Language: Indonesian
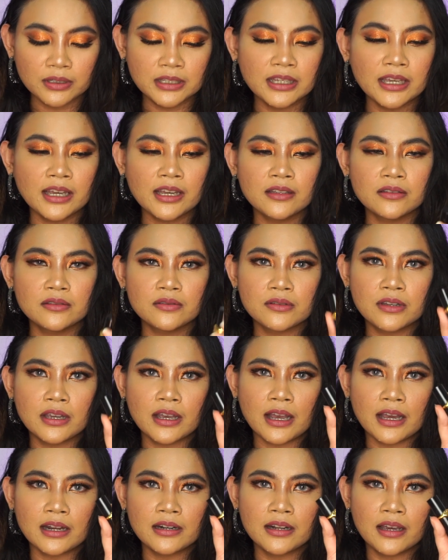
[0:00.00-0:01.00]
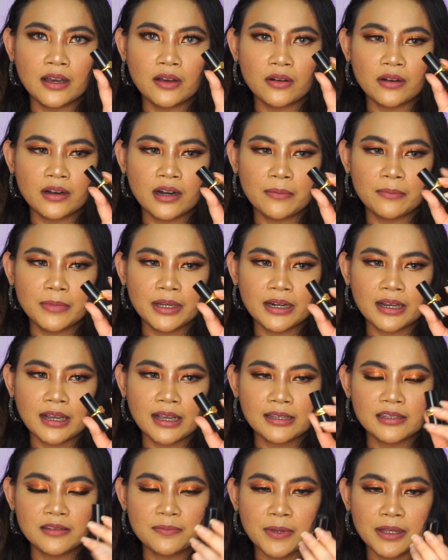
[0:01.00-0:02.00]
dia juga ada ornamen
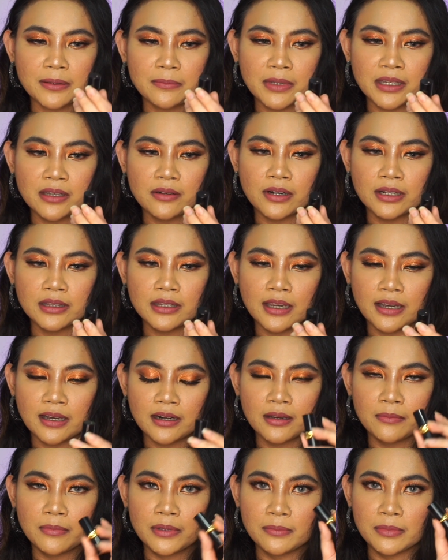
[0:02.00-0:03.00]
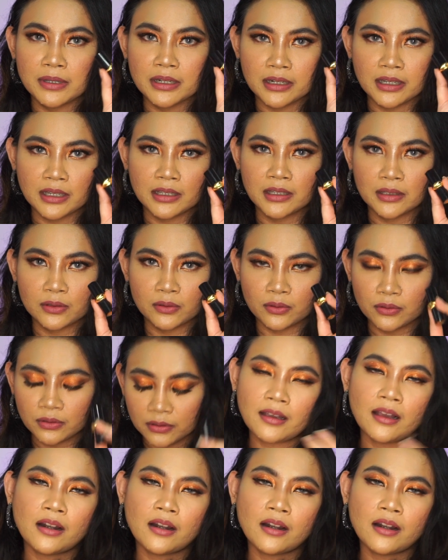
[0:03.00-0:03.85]
khas Pat Negret yang ada bibirnya gitu